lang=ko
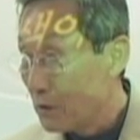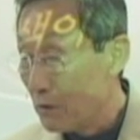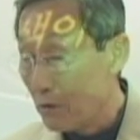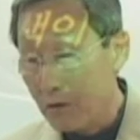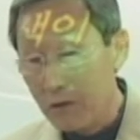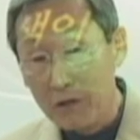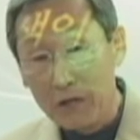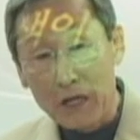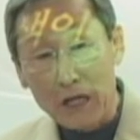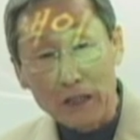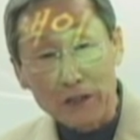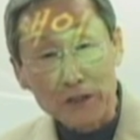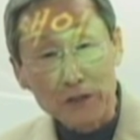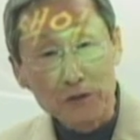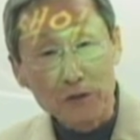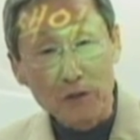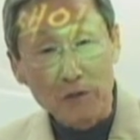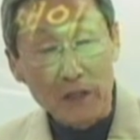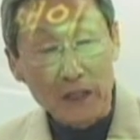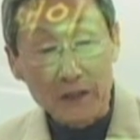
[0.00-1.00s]
공
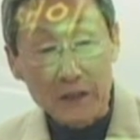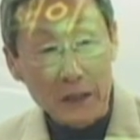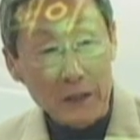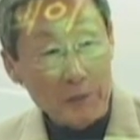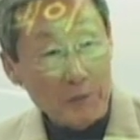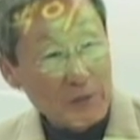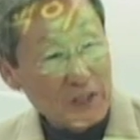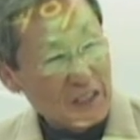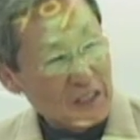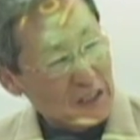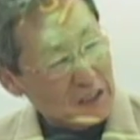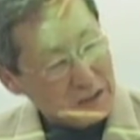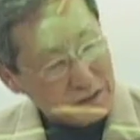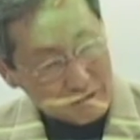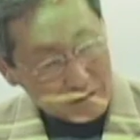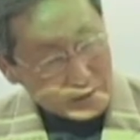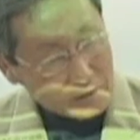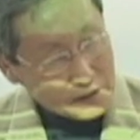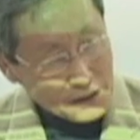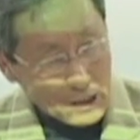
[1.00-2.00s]
가진 놈한테 뭐
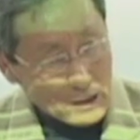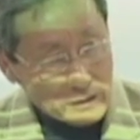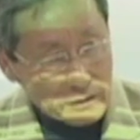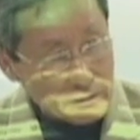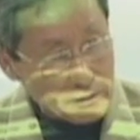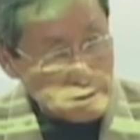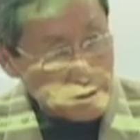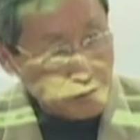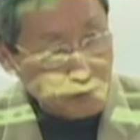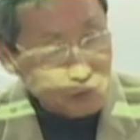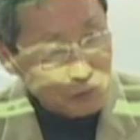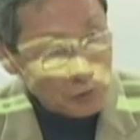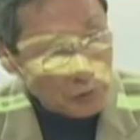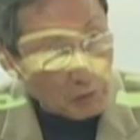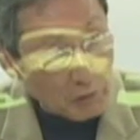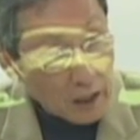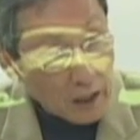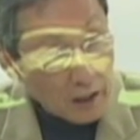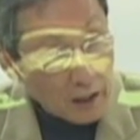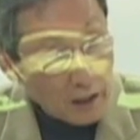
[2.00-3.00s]
어떤 태클이라도
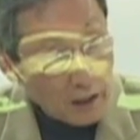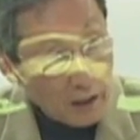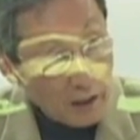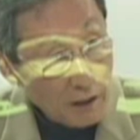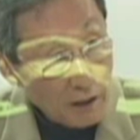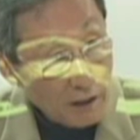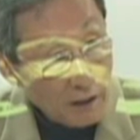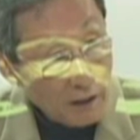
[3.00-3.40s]
좋아.